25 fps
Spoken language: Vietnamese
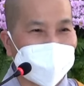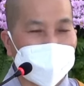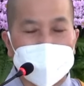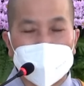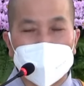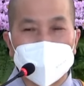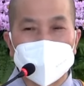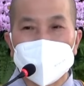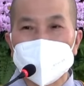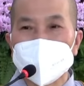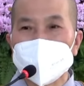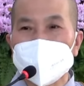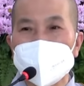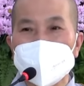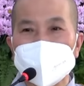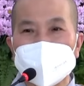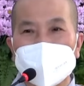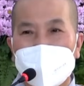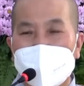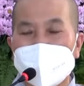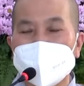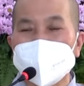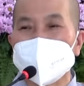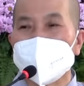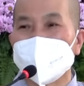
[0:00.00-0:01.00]
mà không muốn nói
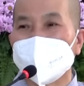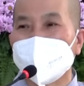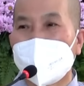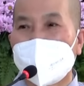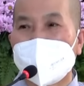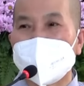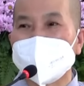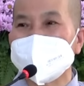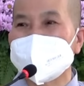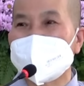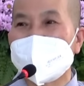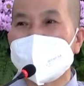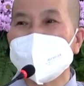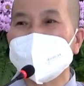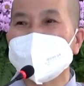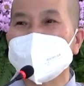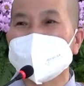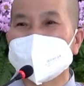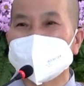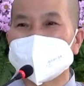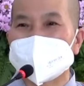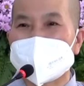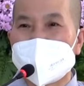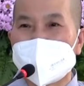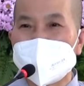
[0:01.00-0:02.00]
phải thì phải, trái
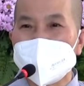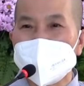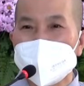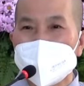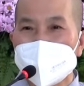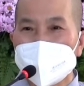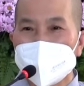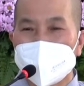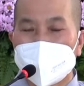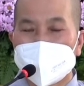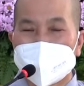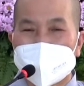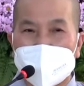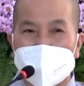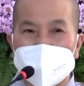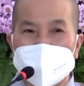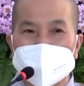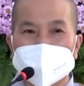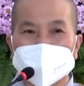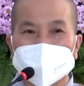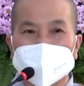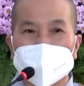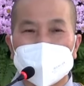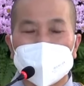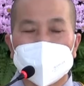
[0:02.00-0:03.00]
thì trái. Mà
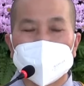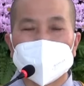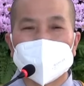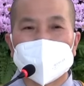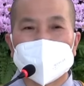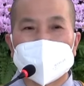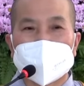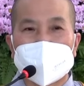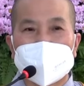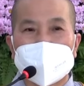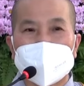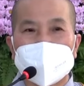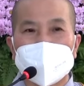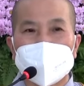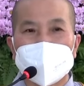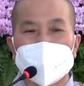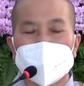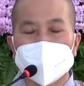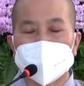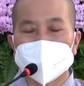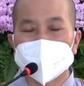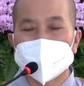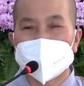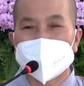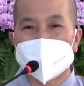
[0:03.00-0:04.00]
đã là thời là
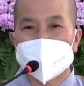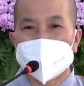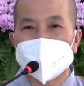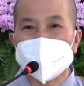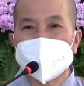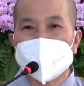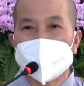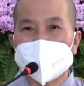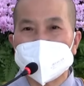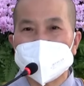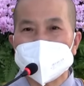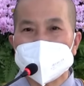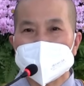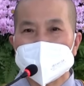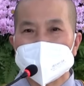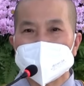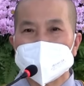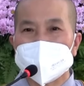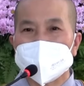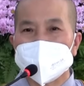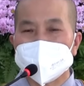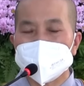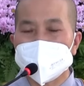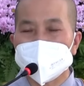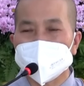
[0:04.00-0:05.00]
lời thị phi
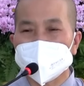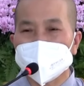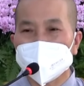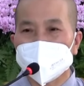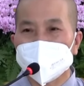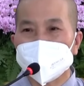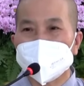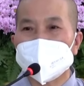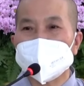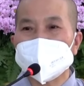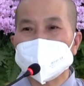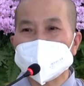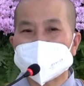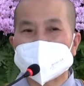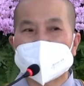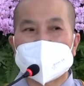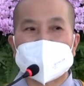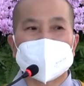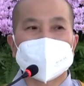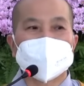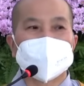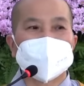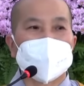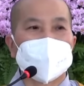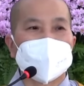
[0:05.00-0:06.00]
thì đừng vướng
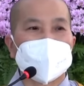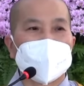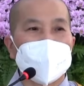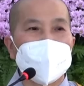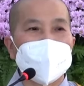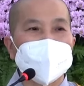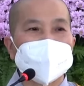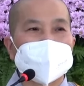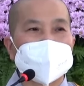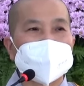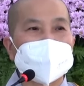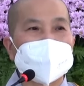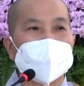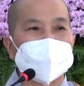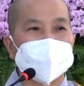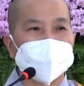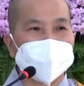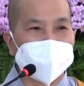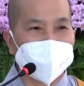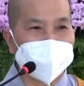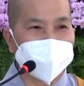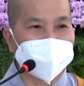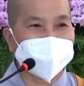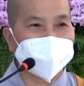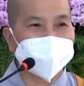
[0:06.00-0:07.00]
kẹt vào đó để làm
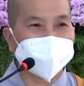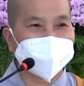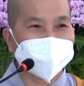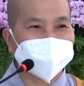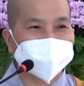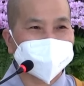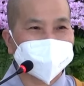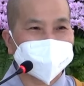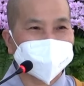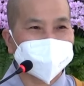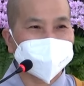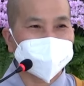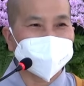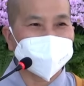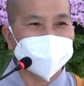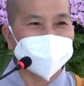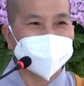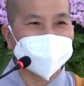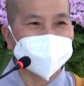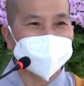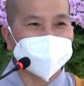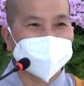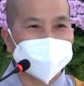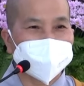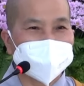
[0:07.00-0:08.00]
gì.
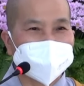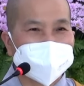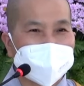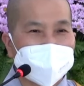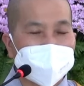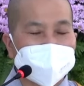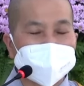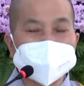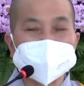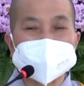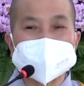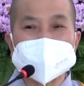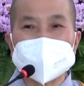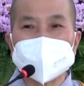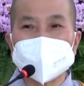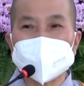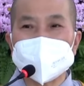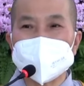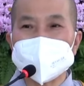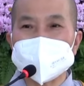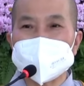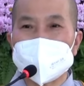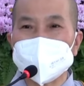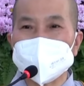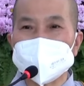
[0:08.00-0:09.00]
Hãy
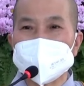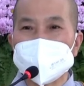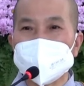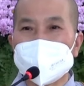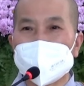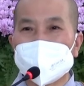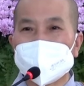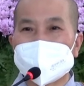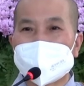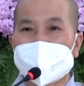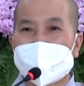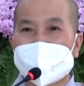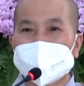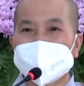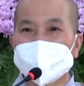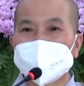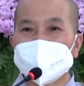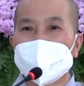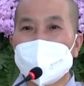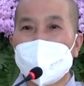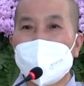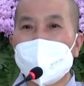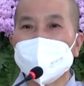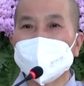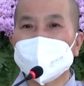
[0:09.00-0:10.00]
xem nó giống như một
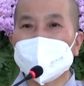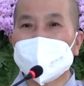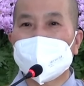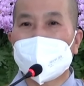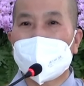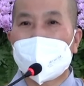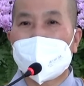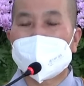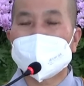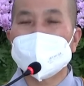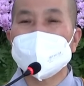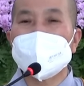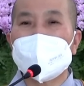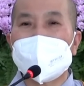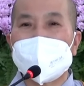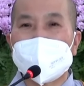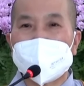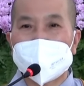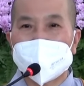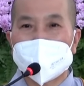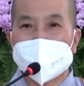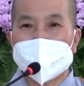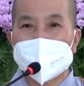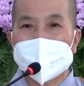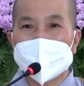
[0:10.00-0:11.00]
làn gió thoảng
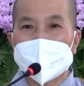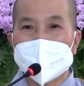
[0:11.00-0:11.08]
qua.